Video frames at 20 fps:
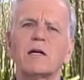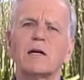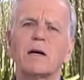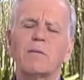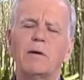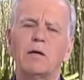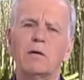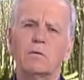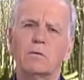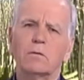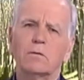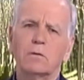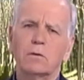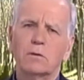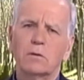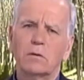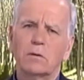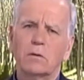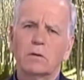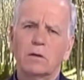camino?
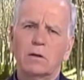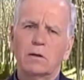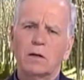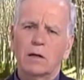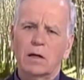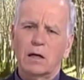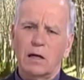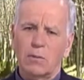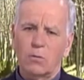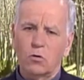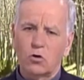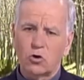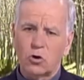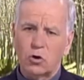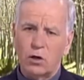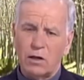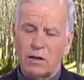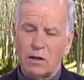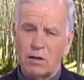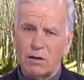Queremos
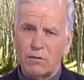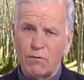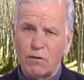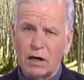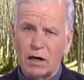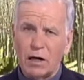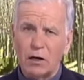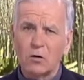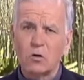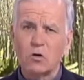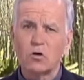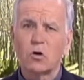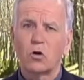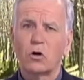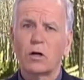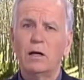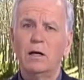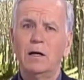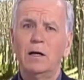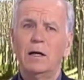identificarnos con
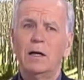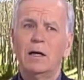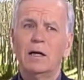Él,